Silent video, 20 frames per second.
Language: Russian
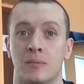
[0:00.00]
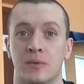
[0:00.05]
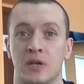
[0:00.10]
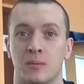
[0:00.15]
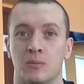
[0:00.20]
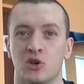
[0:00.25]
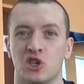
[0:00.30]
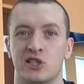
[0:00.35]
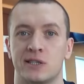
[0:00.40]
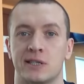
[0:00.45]

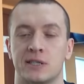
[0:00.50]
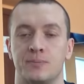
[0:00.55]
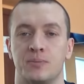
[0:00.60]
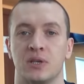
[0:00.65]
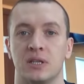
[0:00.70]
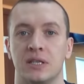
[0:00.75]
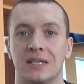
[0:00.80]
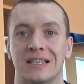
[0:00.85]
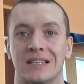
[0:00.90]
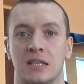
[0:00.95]
мне мышцы
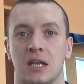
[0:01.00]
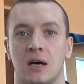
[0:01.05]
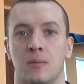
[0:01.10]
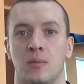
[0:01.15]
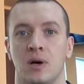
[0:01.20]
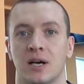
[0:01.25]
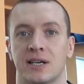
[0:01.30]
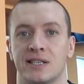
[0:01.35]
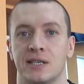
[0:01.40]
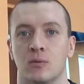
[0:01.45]
спины на
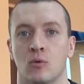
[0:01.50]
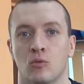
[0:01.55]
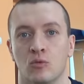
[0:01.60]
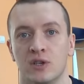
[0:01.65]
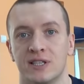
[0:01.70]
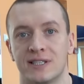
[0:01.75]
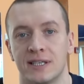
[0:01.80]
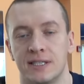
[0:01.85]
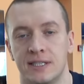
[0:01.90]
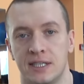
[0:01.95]
максимум
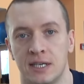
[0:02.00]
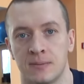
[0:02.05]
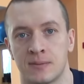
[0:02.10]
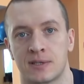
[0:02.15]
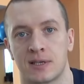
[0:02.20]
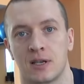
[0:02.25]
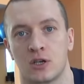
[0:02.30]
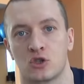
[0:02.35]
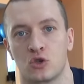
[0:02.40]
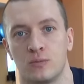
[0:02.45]
и затем
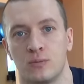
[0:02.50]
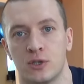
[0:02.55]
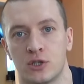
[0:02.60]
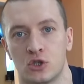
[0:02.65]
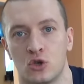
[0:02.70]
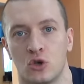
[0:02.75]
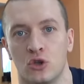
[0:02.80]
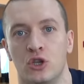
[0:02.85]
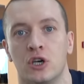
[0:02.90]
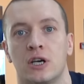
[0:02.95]
сразу
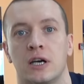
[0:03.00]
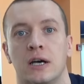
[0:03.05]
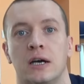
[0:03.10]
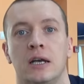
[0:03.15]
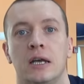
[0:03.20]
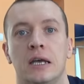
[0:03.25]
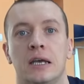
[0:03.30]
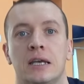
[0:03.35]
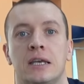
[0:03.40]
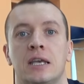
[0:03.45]
без отдыха
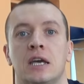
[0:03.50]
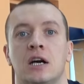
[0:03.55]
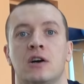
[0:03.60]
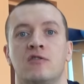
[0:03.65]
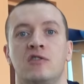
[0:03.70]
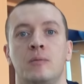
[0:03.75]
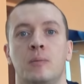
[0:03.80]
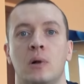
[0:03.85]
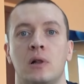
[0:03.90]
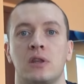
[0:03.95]
я
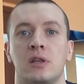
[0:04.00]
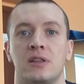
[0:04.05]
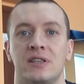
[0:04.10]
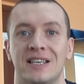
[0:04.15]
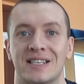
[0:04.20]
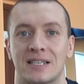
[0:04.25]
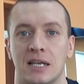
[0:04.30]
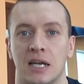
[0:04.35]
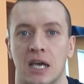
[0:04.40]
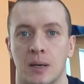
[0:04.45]
выполнил
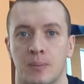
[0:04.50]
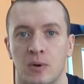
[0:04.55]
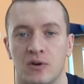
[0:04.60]
несколько